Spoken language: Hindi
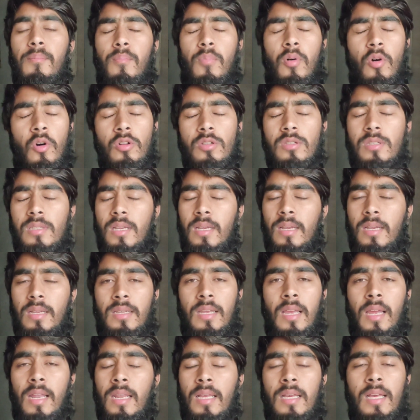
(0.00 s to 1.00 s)
बहुत से
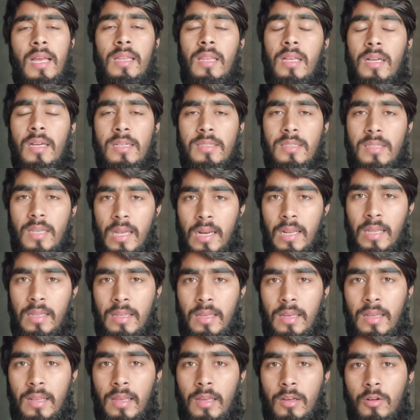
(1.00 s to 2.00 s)
ये नहीं कहता कि सारे
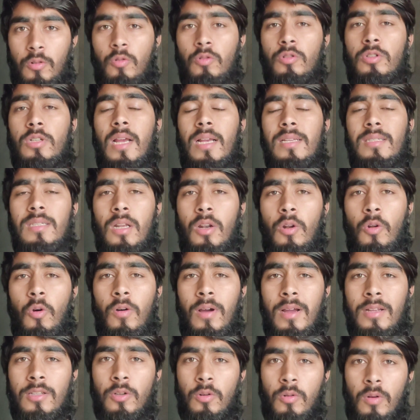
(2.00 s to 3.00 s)
दे रहे हैं कुछ ऐसे
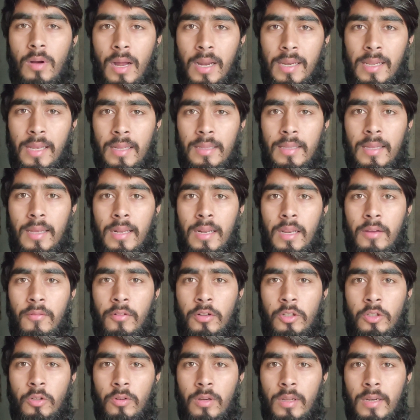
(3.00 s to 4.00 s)
लोग हैं जो गालियाँ दे रहे
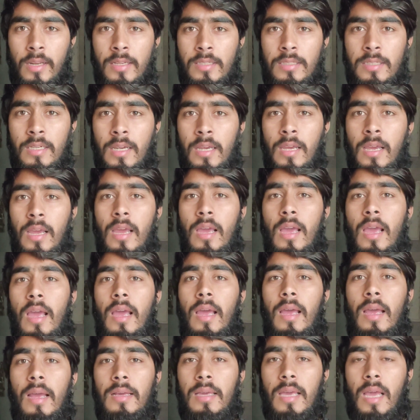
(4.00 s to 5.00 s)
हैं वीडियो के नीचे
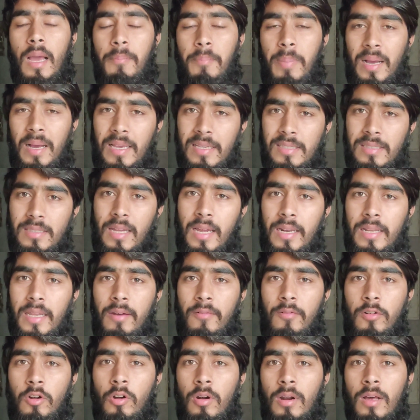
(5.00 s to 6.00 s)
कि आप पाकिस्तान
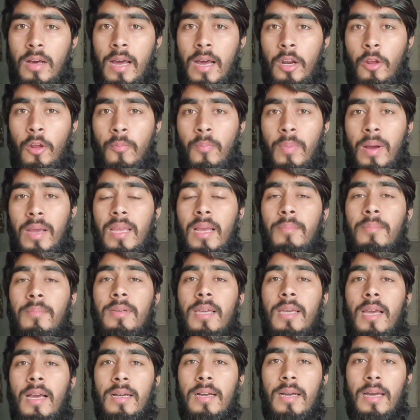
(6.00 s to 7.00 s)
की वीडियो लगा रहे हो भाई हम
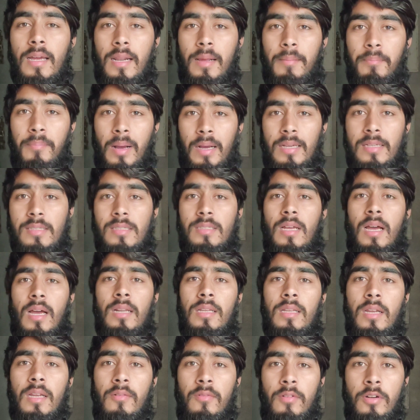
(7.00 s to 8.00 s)
क्या करें
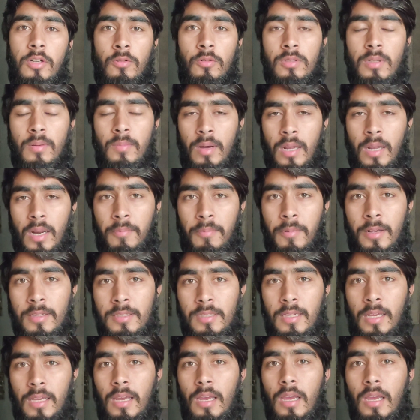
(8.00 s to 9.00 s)
पाकिस्तान की वीडियोज़ हमारे
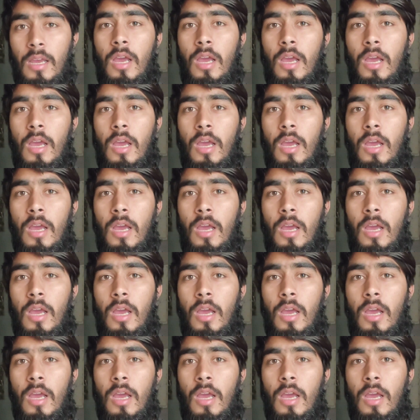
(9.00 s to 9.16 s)
पास हैं